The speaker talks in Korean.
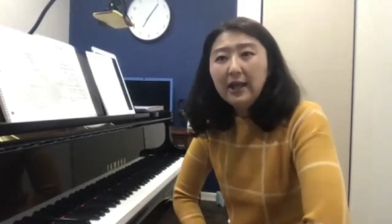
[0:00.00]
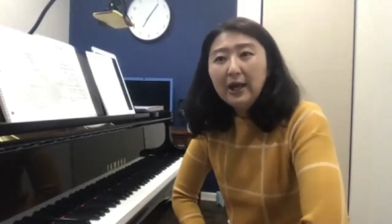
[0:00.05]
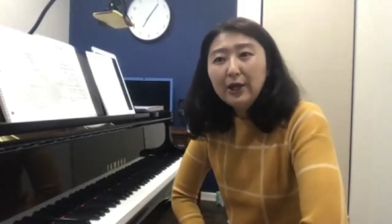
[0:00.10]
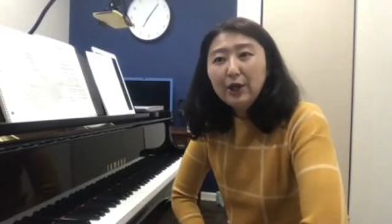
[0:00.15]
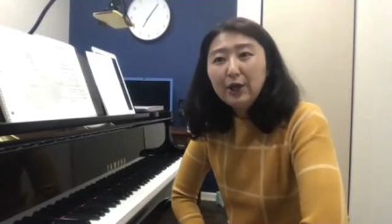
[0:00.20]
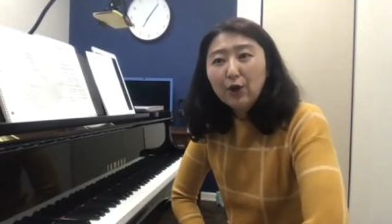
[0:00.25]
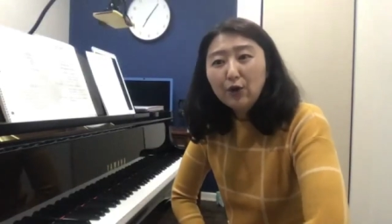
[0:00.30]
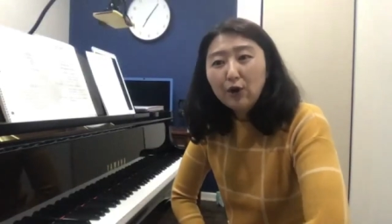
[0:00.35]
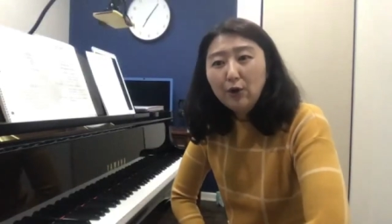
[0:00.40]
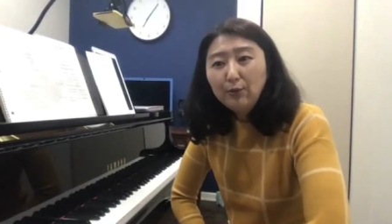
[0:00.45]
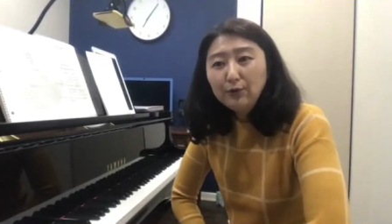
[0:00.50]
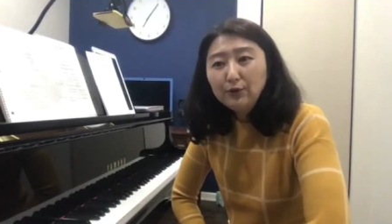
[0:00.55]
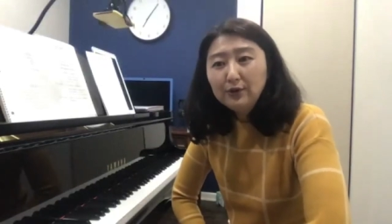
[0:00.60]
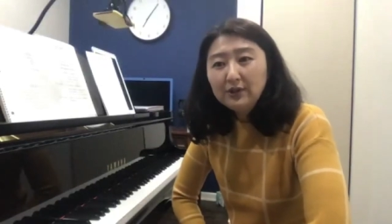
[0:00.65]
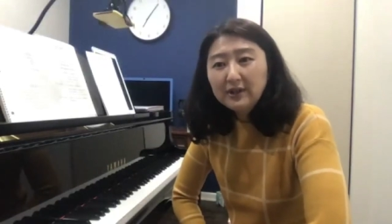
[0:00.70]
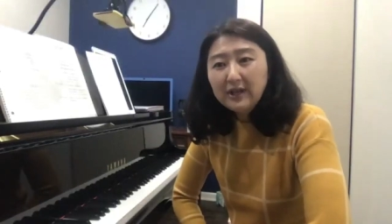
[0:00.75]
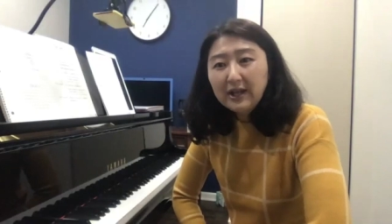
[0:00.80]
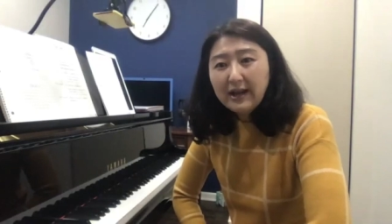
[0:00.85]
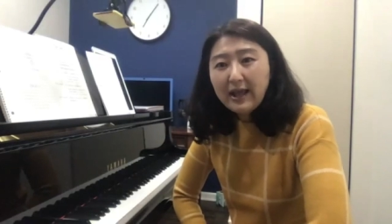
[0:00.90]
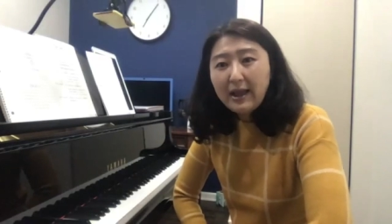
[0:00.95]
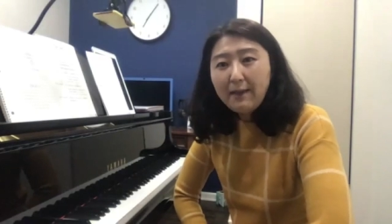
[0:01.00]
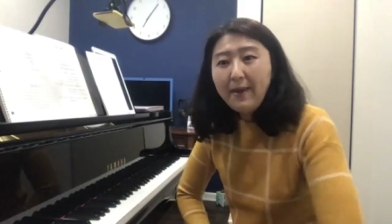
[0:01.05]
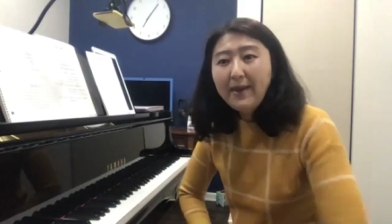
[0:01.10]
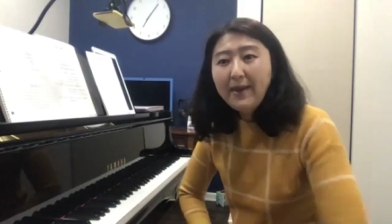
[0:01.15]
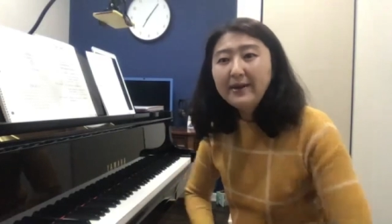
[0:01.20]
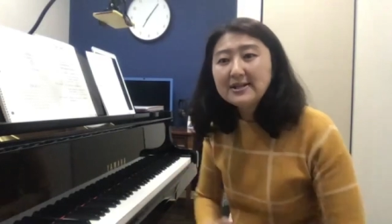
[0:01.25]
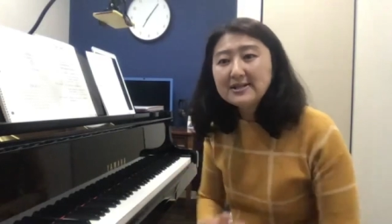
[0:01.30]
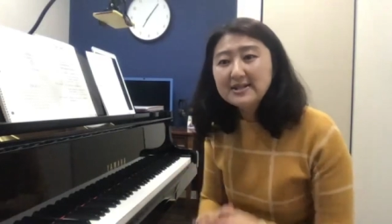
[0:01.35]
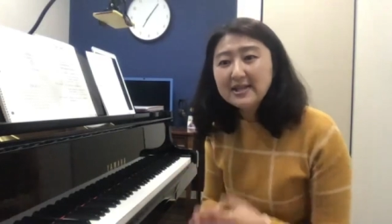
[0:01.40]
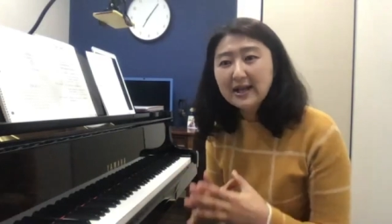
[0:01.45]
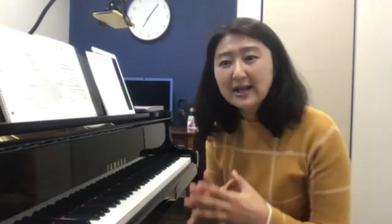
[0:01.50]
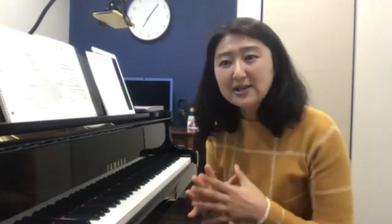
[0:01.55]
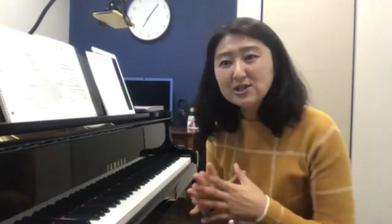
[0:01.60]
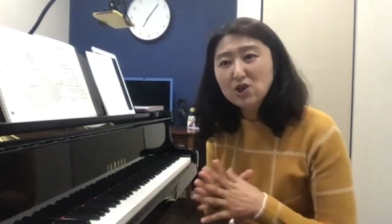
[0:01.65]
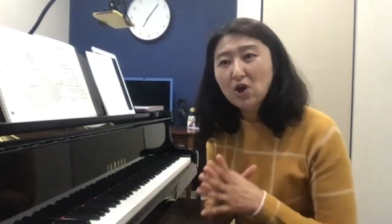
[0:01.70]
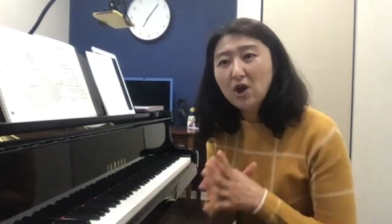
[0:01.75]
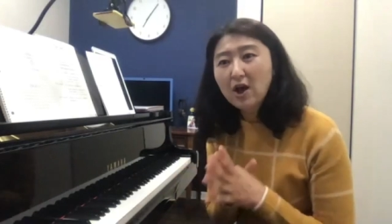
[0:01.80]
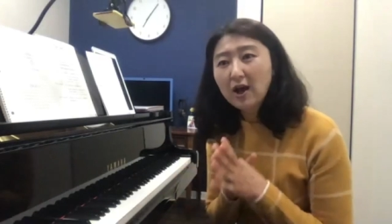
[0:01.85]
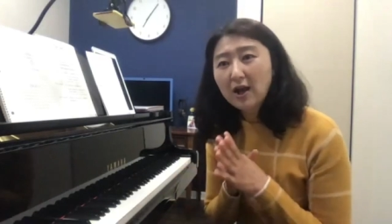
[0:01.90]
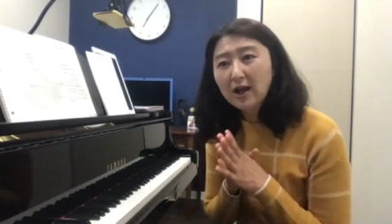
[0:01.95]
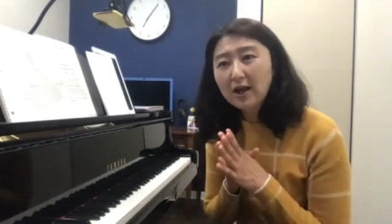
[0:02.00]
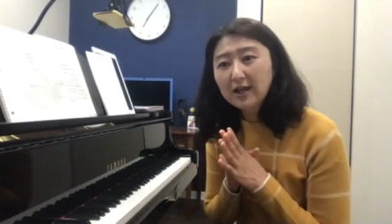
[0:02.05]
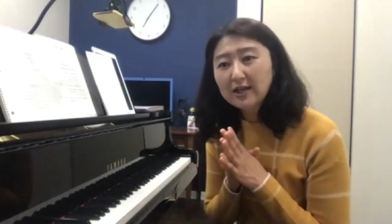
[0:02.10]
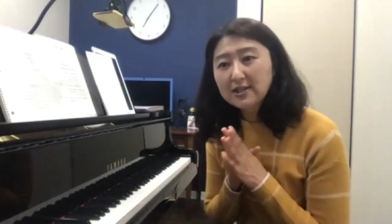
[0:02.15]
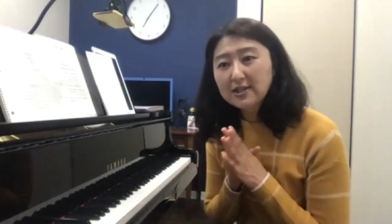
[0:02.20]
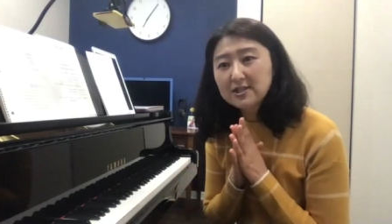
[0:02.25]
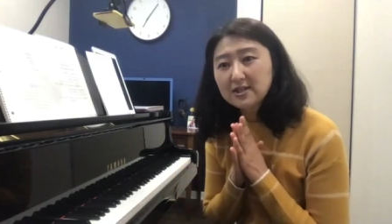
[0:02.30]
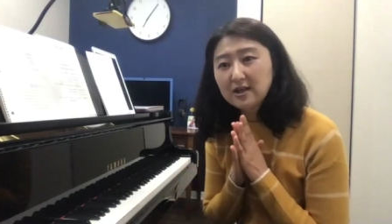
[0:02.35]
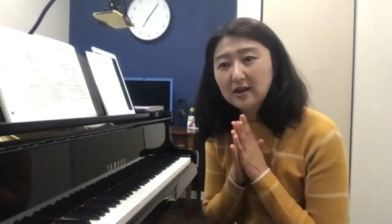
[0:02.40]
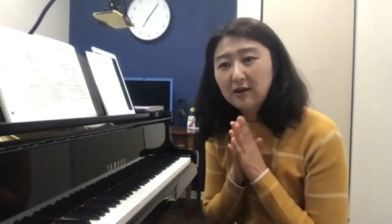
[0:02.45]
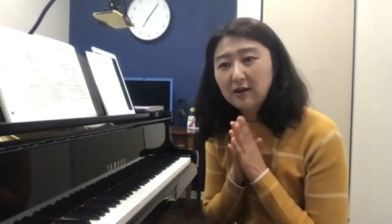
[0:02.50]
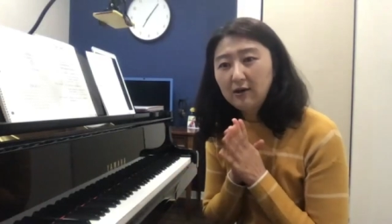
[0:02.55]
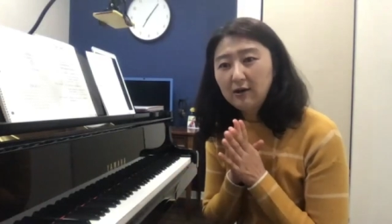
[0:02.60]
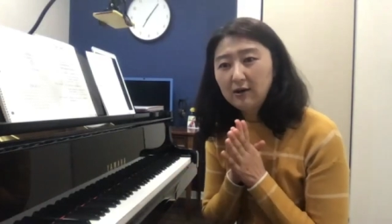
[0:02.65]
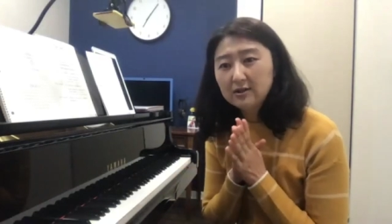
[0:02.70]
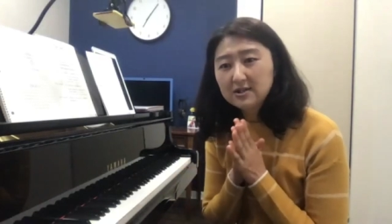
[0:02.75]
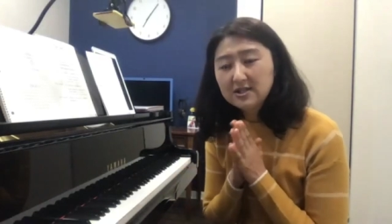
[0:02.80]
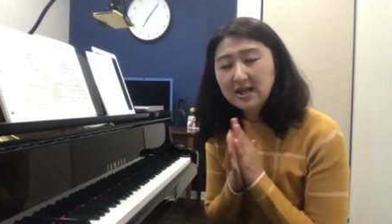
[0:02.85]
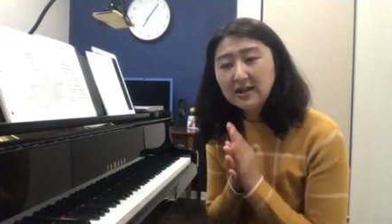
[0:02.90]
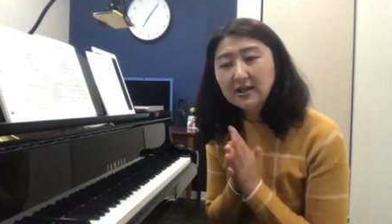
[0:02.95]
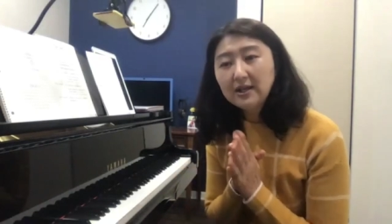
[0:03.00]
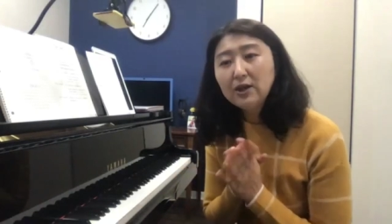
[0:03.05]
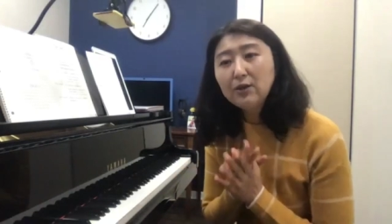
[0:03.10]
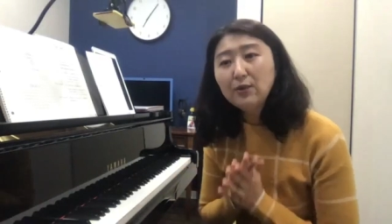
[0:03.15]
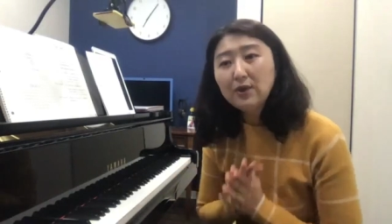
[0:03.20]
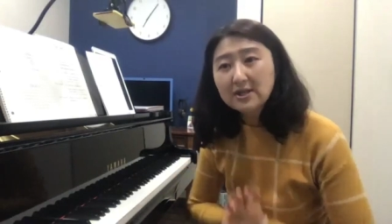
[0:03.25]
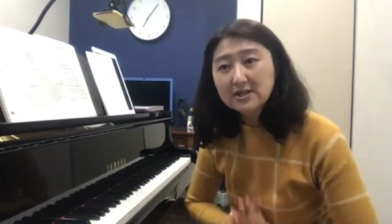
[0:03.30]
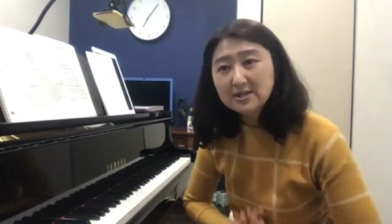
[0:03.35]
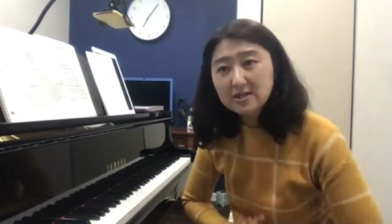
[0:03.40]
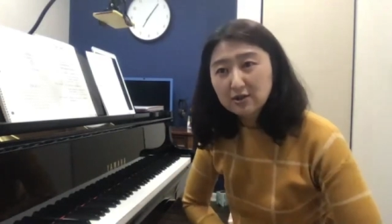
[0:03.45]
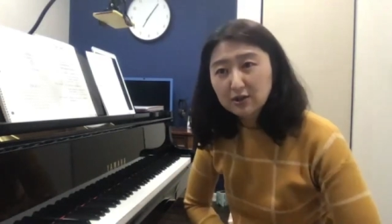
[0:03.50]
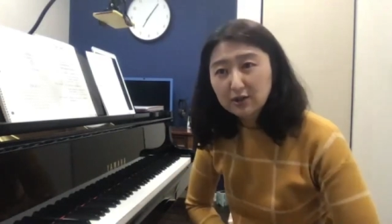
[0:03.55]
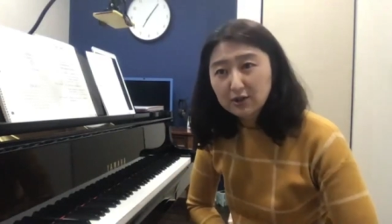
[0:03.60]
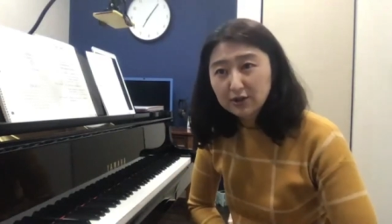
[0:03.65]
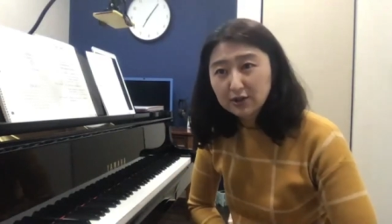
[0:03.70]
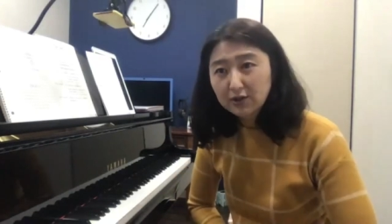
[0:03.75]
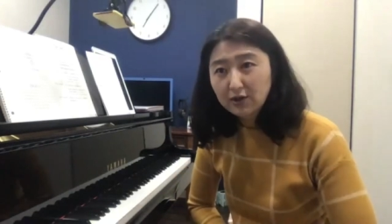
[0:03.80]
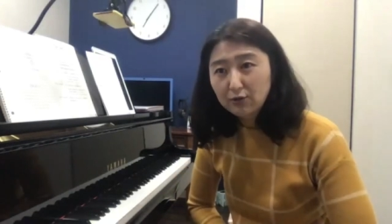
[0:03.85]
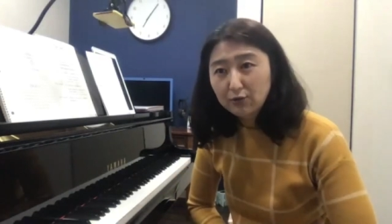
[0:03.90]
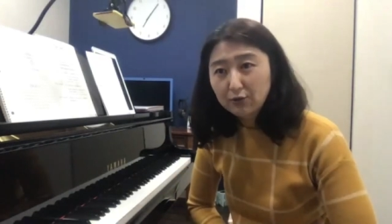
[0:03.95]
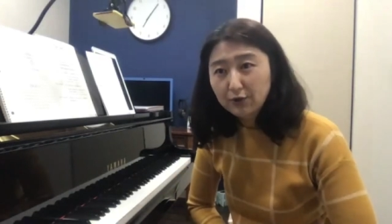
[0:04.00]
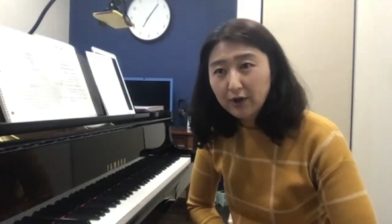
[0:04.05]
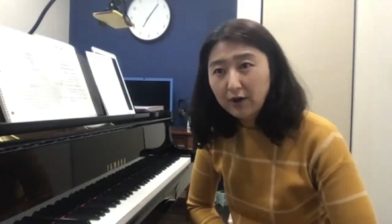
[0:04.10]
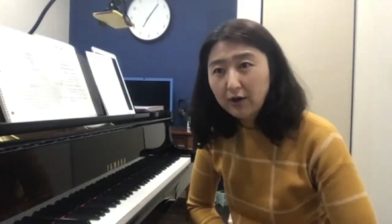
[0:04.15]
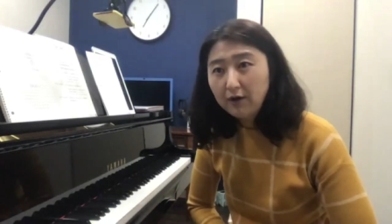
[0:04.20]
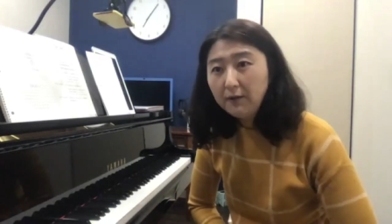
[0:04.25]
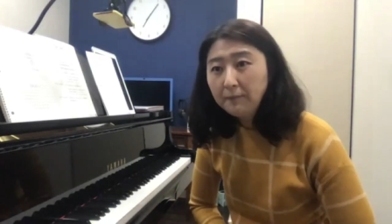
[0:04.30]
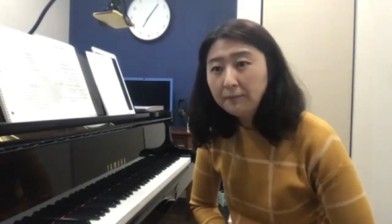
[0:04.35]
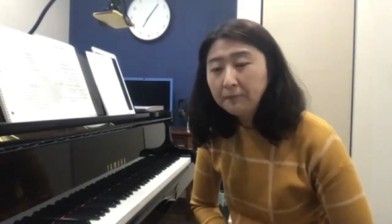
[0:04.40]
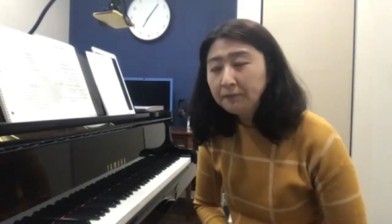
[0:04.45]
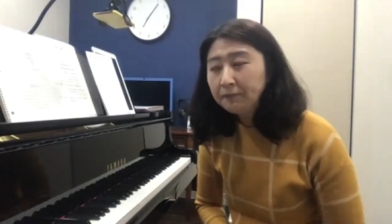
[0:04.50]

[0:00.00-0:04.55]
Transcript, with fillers: 여러분들의 레벨을 제가 정확하게 어, 찾기 위해서 그러는 거고요.